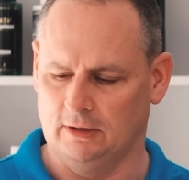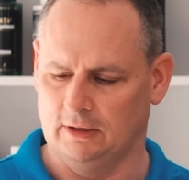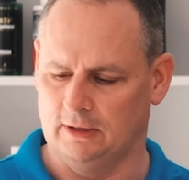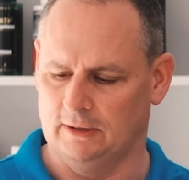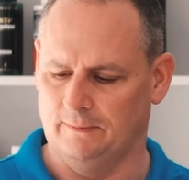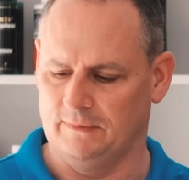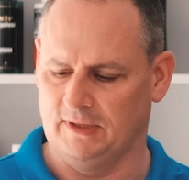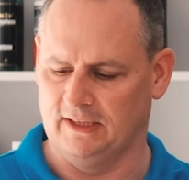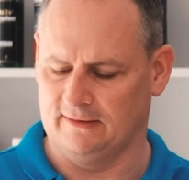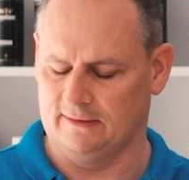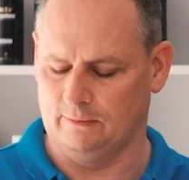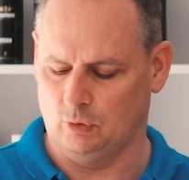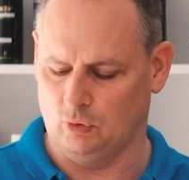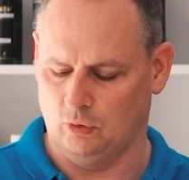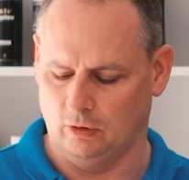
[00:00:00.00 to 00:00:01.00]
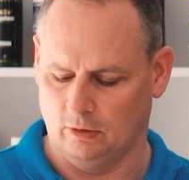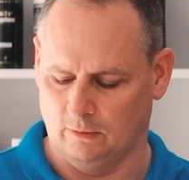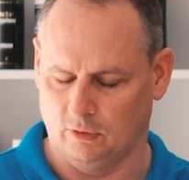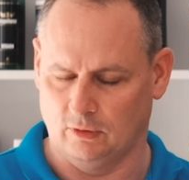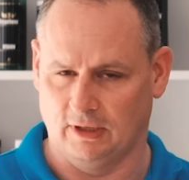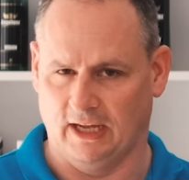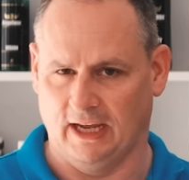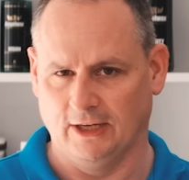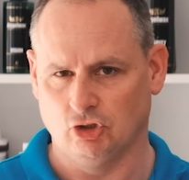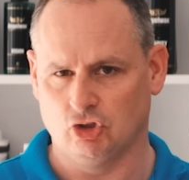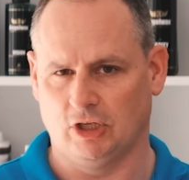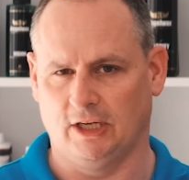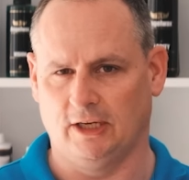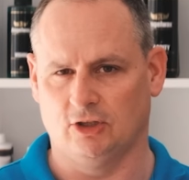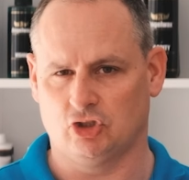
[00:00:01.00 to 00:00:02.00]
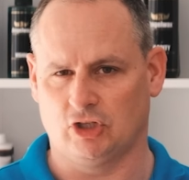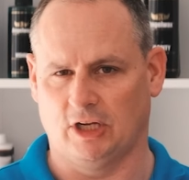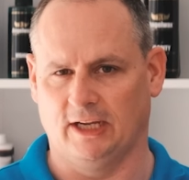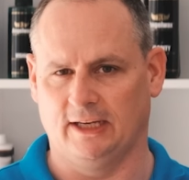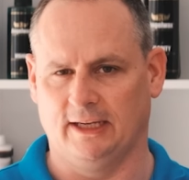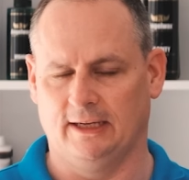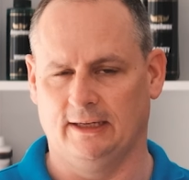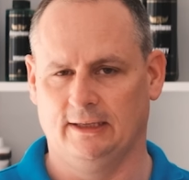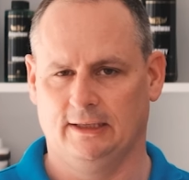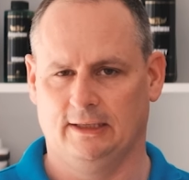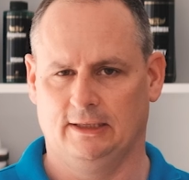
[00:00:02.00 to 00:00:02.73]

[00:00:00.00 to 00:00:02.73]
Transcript: Ähm, jetzt im Grunde genommen so eine